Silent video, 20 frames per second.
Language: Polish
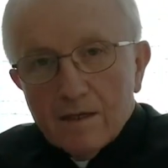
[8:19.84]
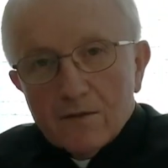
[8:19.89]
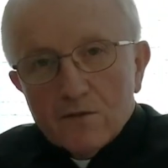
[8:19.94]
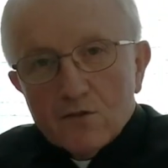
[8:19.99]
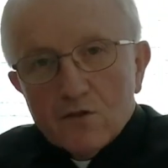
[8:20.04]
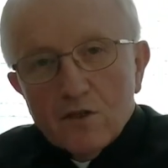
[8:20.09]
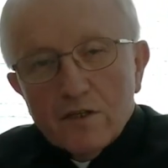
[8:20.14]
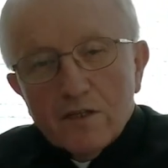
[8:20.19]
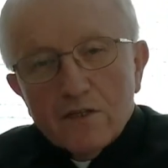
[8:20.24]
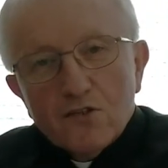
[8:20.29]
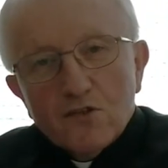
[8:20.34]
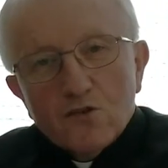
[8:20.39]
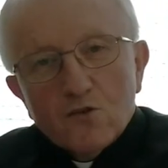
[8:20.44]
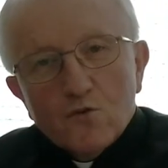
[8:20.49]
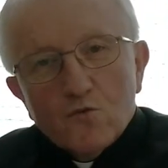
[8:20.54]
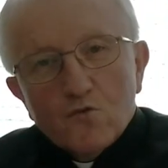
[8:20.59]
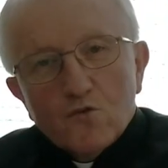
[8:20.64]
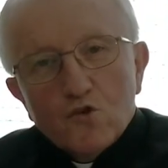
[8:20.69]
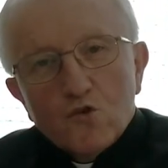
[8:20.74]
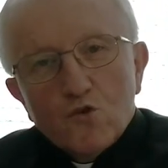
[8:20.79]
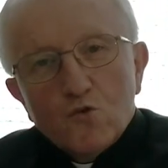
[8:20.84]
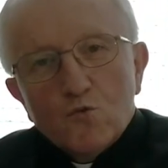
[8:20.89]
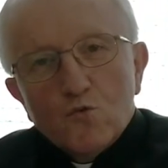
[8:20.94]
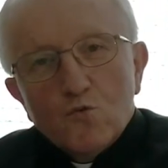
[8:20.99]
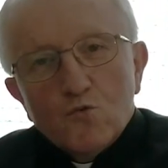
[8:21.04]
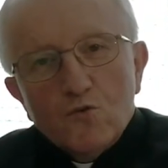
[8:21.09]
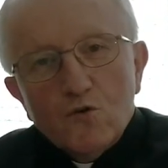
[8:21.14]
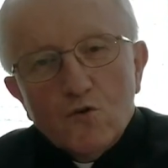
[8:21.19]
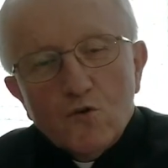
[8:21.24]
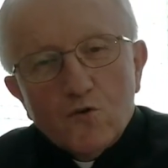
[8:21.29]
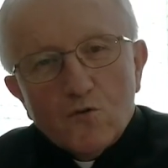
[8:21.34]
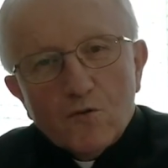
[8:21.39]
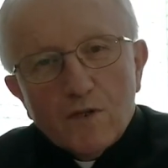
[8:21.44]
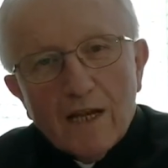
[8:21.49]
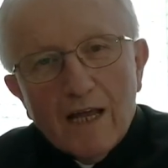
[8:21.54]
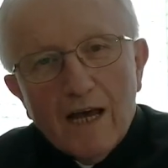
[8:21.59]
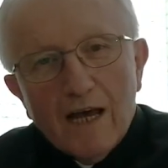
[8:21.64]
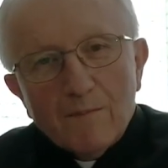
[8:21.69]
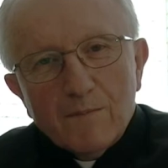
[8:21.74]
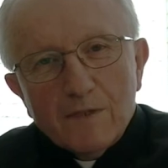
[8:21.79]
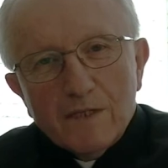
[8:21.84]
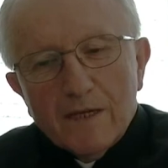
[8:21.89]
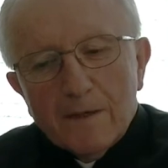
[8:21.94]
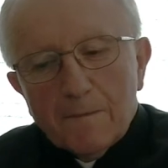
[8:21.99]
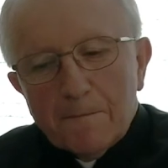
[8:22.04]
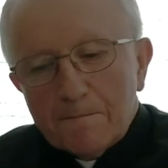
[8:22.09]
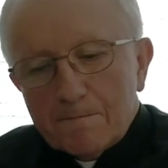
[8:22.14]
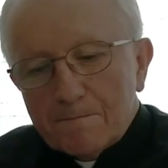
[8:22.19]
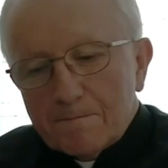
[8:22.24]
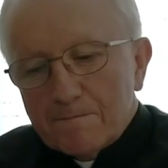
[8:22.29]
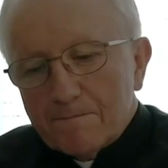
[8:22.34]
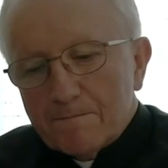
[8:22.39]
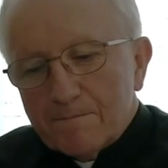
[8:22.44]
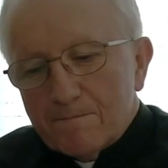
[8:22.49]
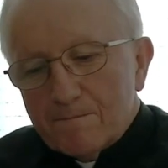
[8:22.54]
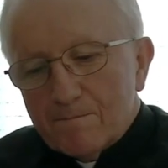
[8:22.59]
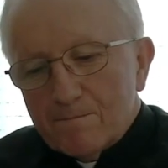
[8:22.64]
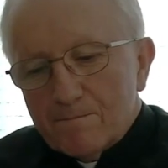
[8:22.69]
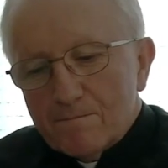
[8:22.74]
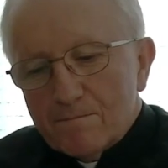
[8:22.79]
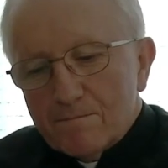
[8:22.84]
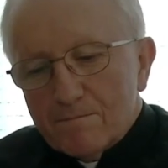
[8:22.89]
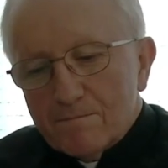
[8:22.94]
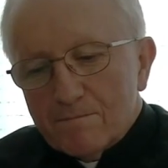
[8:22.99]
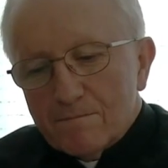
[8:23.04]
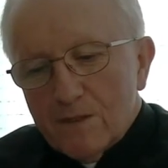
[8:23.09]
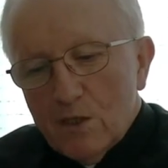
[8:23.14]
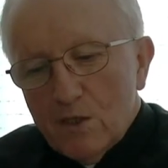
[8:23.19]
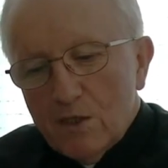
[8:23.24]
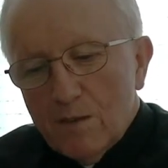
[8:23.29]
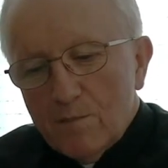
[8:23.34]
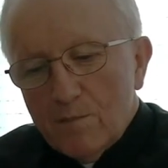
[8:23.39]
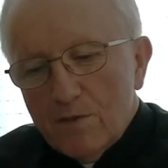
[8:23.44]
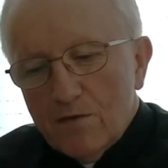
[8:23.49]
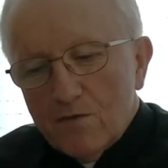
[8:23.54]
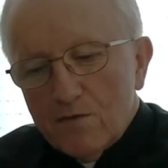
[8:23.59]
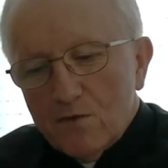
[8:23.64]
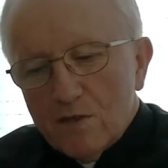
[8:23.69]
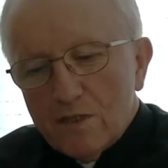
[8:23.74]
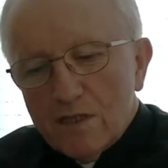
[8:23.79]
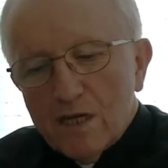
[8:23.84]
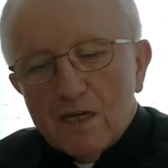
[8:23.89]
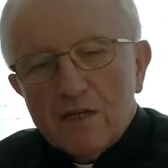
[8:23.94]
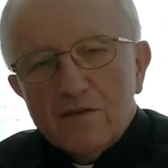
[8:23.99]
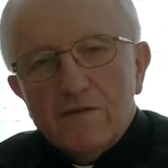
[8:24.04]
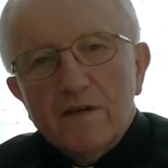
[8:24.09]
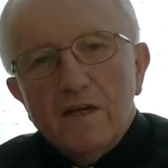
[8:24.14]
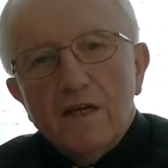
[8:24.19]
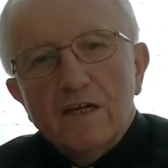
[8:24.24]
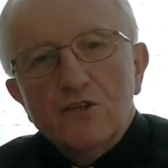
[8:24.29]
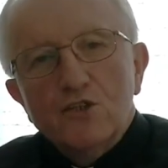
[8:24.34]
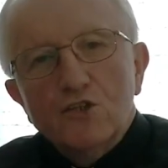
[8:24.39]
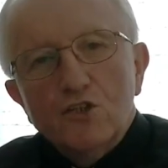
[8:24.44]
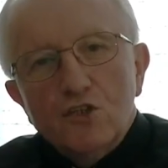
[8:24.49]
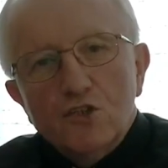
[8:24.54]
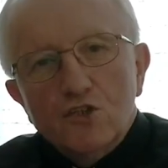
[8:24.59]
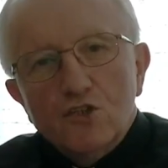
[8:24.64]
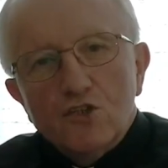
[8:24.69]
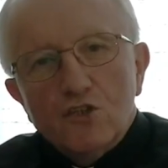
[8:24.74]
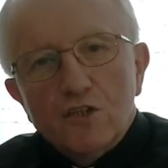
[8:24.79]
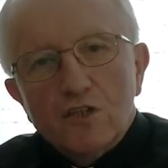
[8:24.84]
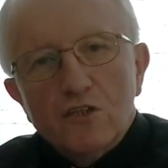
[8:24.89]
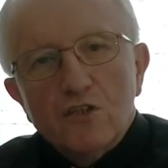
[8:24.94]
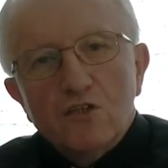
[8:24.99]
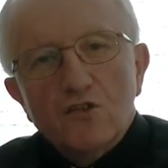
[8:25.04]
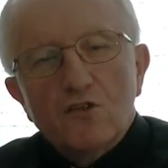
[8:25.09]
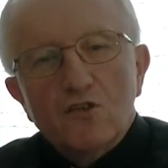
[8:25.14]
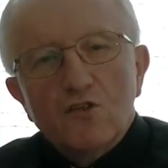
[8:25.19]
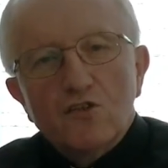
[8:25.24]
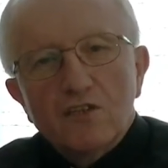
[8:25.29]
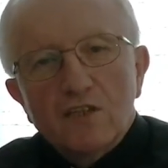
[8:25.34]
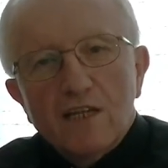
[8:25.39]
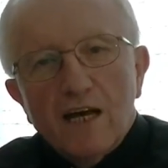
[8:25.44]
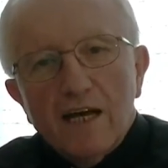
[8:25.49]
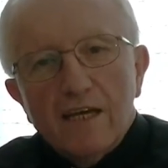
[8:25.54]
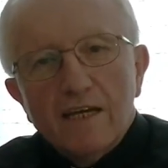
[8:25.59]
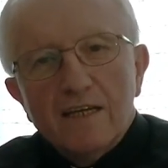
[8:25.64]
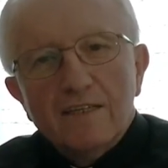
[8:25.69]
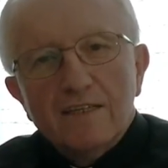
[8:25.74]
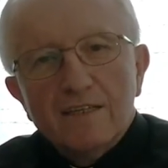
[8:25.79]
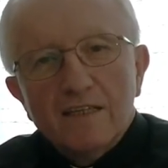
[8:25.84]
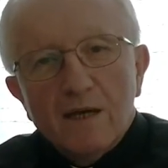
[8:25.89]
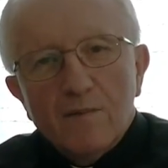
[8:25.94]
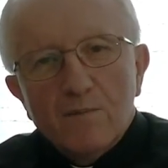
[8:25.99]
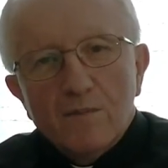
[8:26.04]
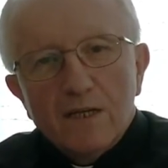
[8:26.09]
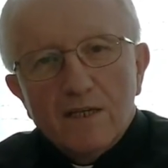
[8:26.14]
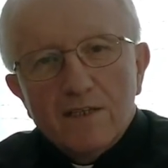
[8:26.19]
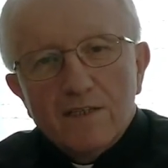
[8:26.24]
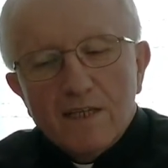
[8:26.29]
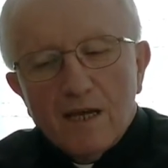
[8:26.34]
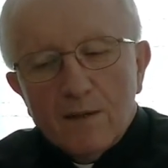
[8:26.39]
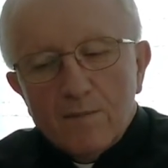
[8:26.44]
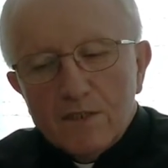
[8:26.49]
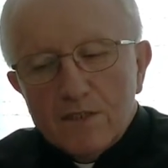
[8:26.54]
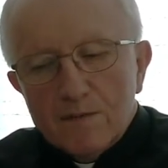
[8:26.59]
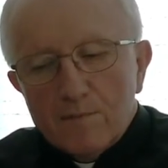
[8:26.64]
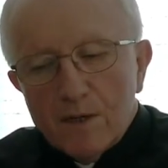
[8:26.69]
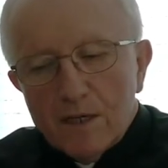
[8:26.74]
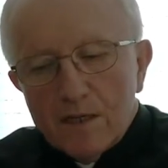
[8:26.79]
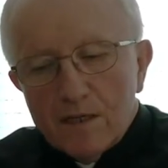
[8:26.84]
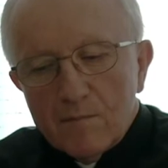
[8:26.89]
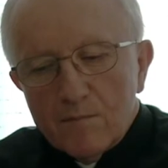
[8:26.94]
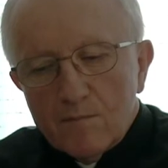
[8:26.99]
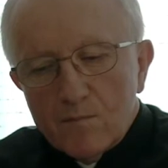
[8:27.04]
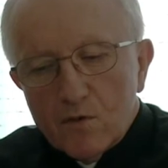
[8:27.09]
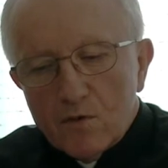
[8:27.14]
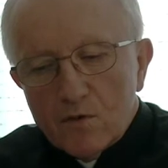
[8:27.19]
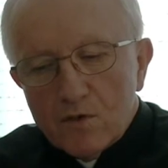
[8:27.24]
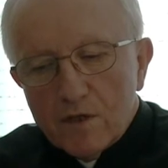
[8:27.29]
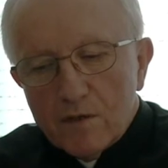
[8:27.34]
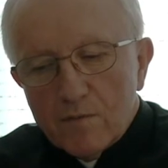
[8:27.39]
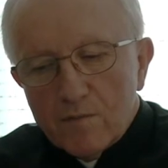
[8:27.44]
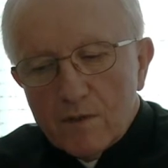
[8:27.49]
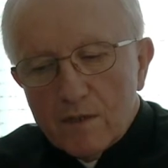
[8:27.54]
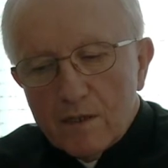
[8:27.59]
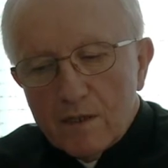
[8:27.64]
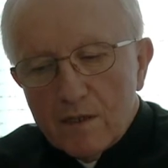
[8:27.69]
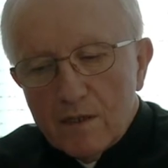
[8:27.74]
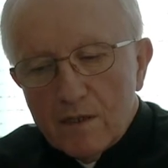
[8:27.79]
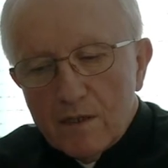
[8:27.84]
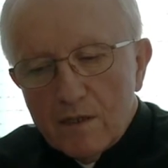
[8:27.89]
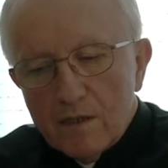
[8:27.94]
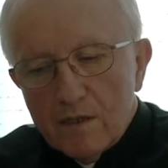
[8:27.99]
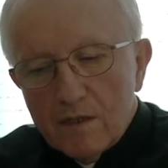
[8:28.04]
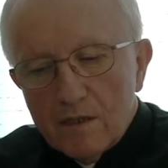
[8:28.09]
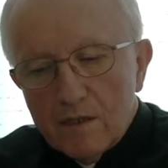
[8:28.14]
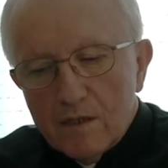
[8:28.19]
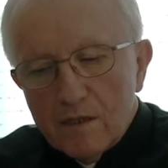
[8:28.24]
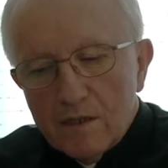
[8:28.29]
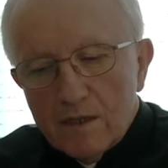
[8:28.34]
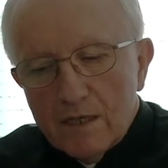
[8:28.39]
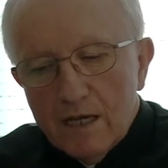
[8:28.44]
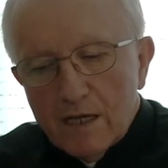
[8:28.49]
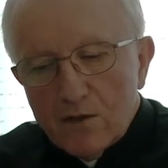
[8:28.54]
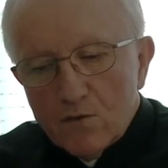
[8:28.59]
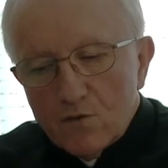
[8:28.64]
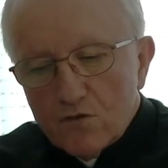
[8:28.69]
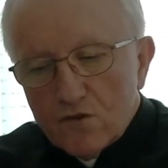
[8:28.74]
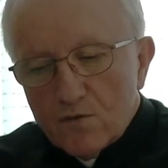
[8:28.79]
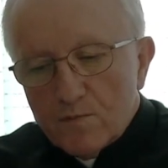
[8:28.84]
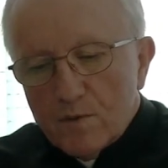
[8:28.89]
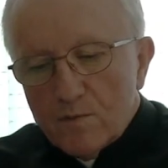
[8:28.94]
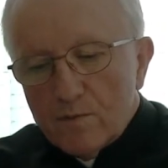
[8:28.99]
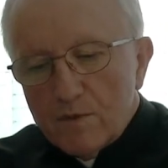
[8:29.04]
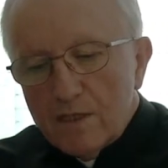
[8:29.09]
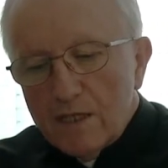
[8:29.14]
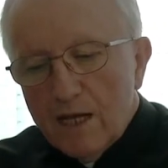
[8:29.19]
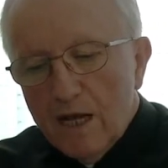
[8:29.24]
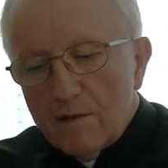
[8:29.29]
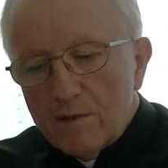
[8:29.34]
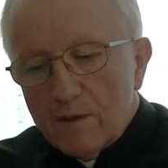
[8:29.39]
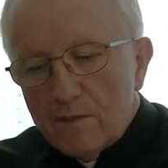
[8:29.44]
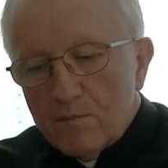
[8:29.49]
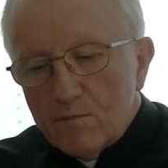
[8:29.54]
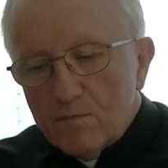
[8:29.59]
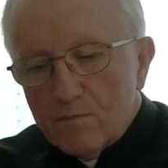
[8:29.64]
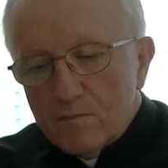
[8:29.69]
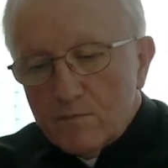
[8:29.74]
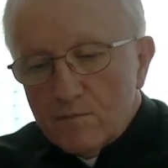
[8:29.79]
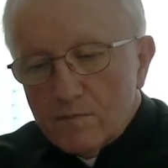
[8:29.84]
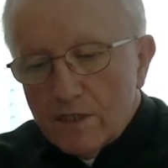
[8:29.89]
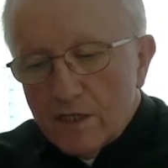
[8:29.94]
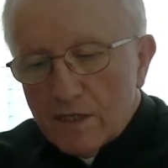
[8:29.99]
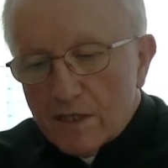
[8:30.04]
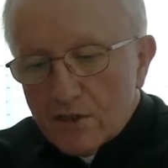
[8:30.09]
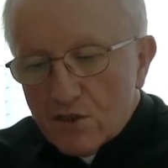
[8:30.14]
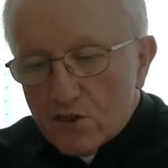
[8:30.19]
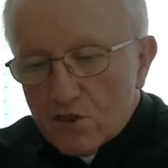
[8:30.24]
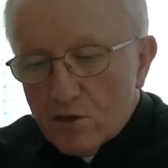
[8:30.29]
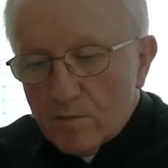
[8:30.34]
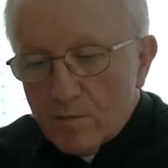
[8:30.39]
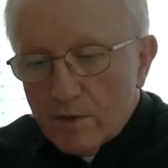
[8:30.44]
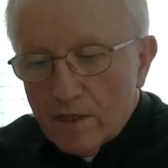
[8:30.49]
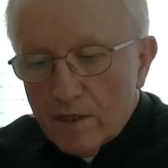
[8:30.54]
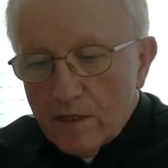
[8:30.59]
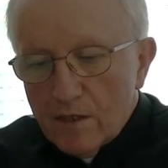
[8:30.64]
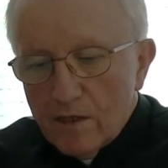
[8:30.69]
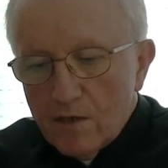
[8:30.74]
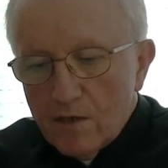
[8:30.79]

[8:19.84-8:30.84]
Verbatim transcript: Co jest tą studnią dla mnie? No na pewno ta chwila ciszy, gdy zostaję sam na sam z Panem Bogiem. Jak już wspominałem, nieraz sobie